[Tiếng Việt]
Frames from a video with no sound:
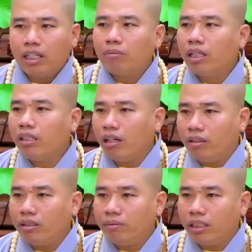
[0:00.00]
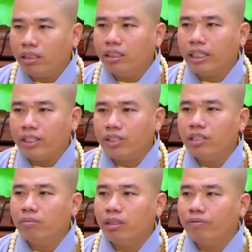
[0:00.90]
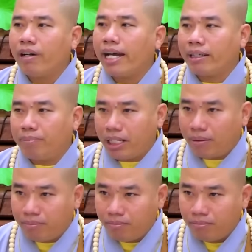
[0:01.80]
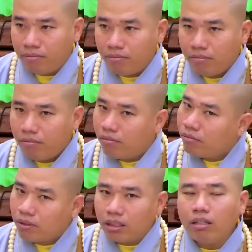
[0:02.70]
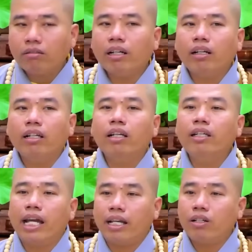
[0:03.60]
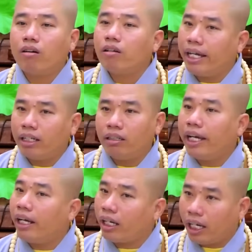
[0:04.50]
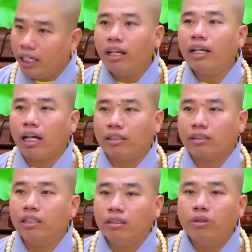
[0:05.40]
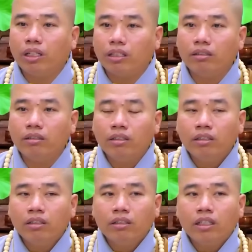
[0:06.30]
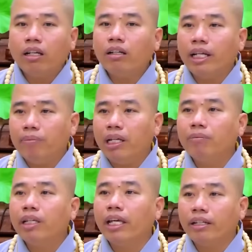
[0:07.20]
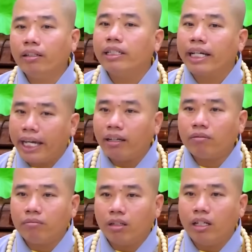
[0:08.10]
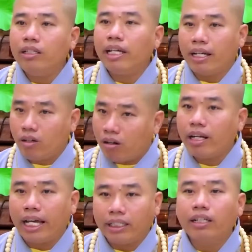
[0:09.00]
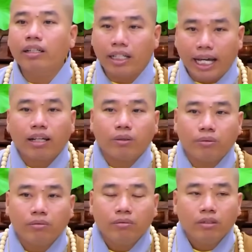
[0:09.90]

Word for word: nó không đến nỗi mà như ngày xưa mình phan đầm rầm. Nhuận Đức rất là lý giải rõ ràng, nghe là kỹ lại thật sự luôn á. Nhuận Đức niệm gì người khác mà lý giải rõ ràng gì người khác luôn.